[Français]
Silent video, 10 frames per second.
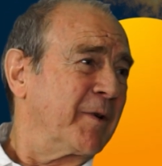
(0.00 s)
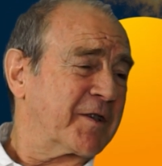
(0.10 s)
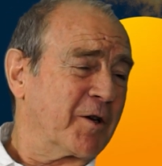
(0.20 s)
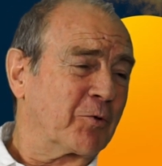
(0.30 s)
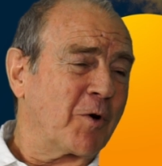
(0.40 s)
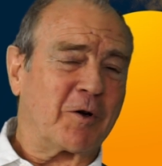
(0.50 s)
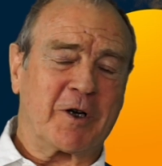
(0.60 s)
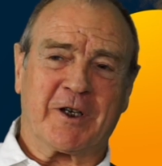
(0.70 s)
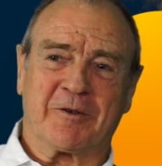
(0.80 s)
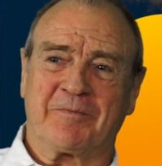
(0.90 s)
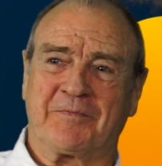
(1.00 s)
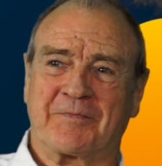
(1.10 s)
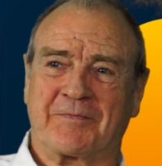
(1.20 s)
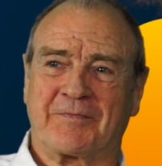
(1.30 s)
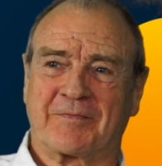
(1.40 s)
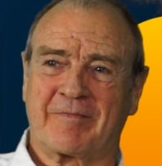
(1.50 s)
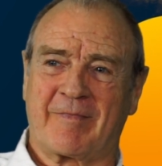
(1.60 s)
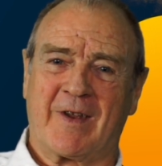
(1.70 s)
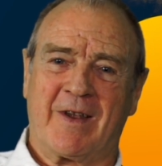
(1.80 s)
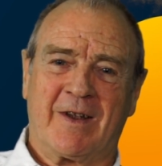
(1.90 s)
Merci à toi, Aurélien.
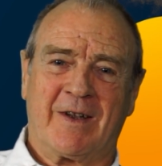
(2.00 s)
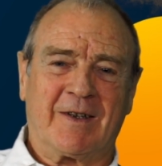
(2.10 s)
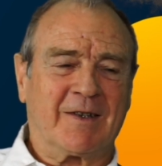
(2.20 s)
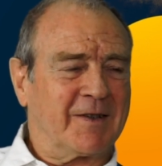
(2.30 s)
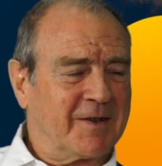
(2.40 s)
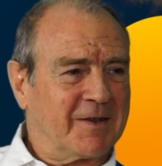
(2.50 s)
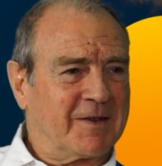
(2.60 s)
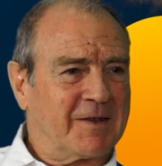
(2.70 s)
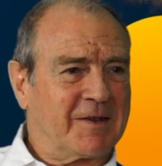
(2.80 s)
Et on va parler